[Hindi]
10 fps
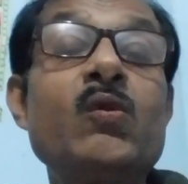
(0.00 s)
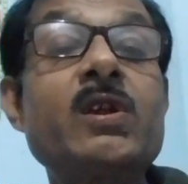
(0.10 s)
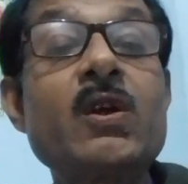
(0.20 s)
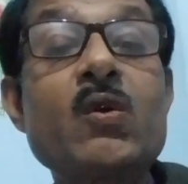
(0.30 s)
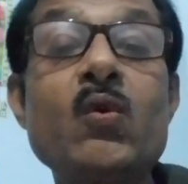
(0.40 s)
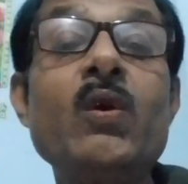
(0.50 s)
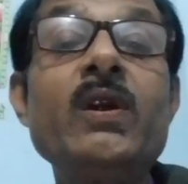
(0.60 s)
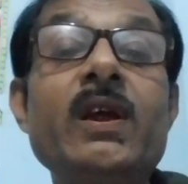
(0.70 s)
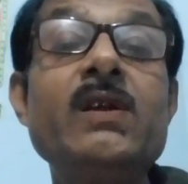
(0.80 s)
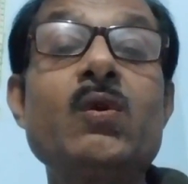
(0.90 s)
उसे
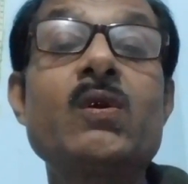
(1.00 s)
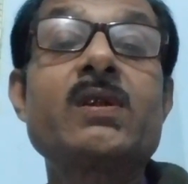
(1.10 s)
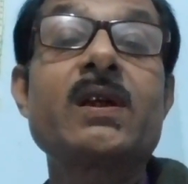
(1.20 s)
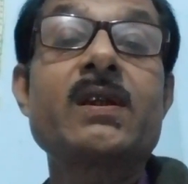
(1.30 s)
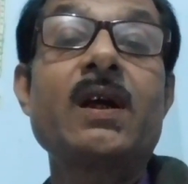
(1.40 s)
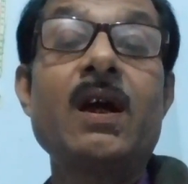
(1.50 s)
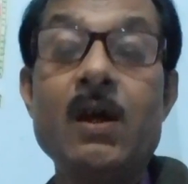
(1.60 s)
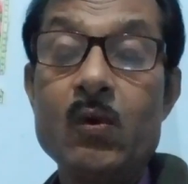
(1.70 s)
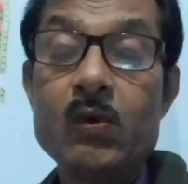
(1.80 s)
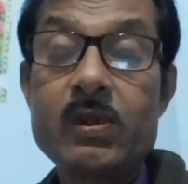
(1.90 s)
कोई नहीं रोक सकता
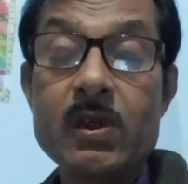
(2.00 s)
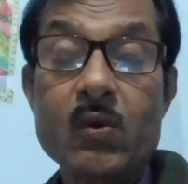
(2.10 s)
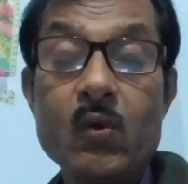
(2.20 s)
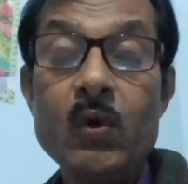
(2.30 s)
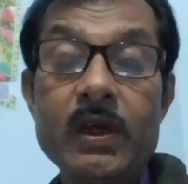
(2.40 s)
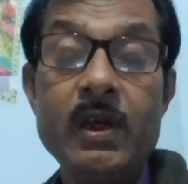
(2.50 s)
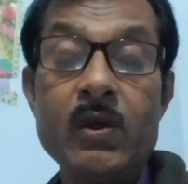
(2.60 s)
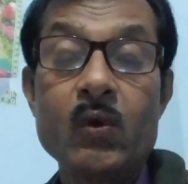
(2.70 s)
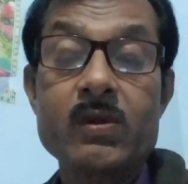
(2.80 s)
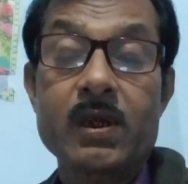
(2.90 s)
उसे कोई नहीं
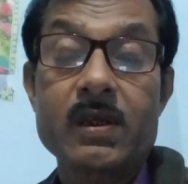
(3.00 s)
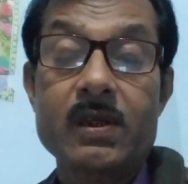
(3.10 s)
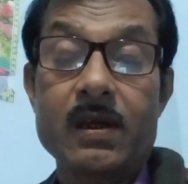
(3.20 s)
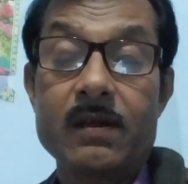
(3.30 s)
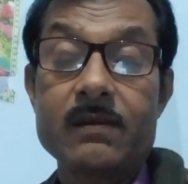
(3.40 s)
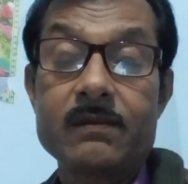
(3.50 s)
टोक सकता